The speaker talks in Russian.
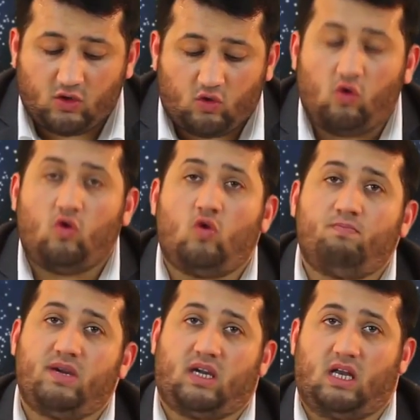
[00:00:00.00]
на
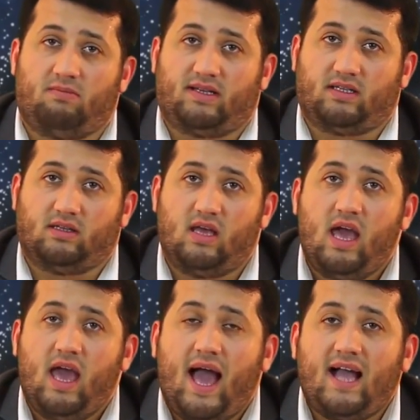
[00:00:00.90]
четыре или
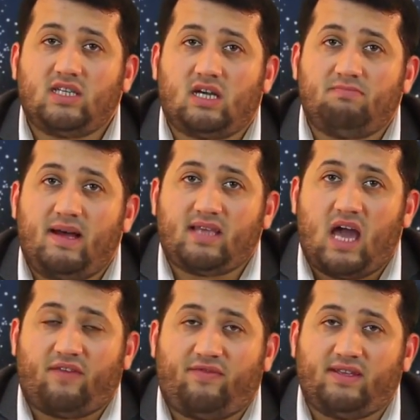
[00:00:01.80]
пять харака.
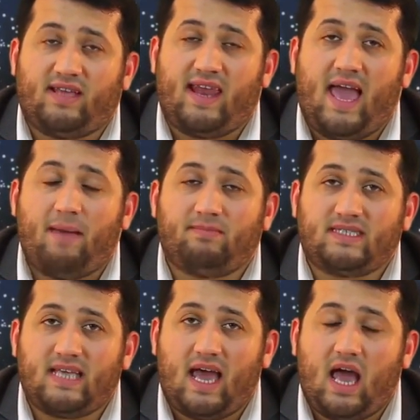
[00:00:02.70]

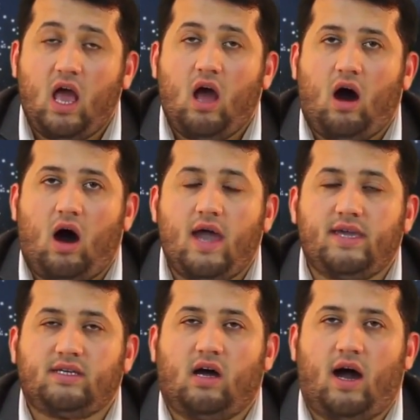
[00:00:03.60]
Если буква
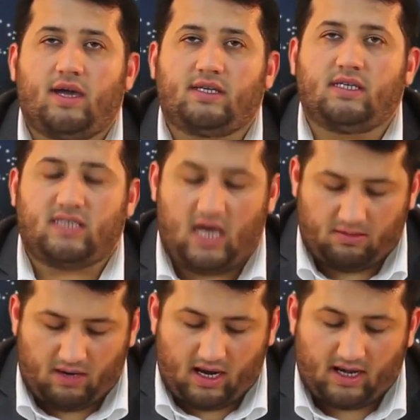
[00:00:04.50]
Мадд и Хамза
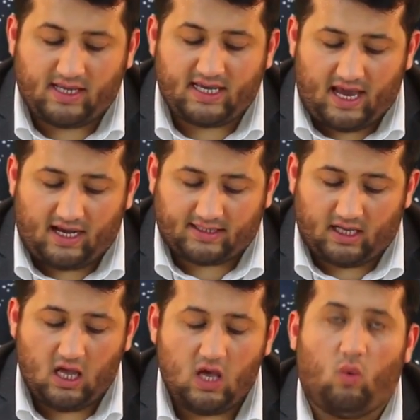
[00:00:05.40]
будут идти в
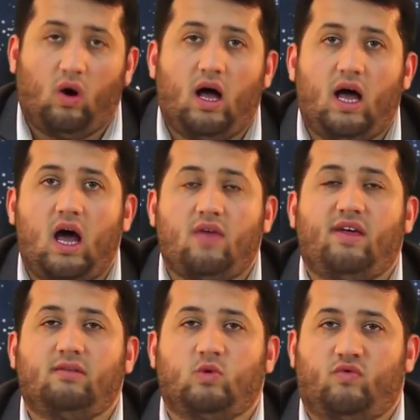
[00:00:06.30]
разных
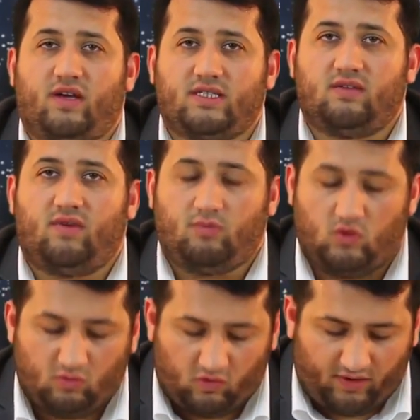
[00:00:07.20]
словах, то назови
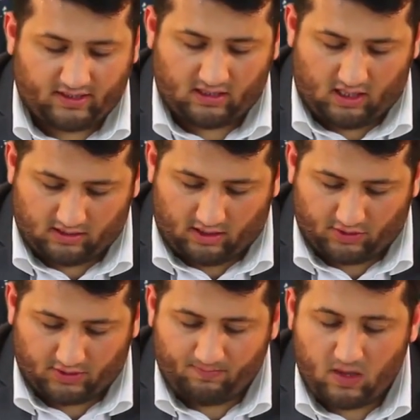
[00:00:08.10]
это правило
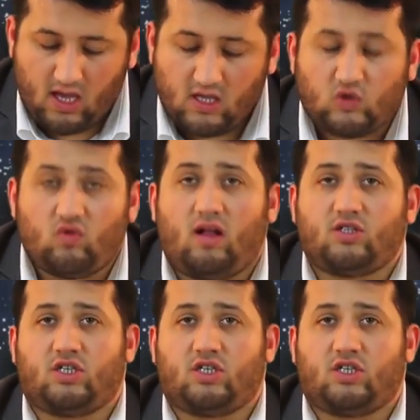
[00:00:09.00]
Мунфасль.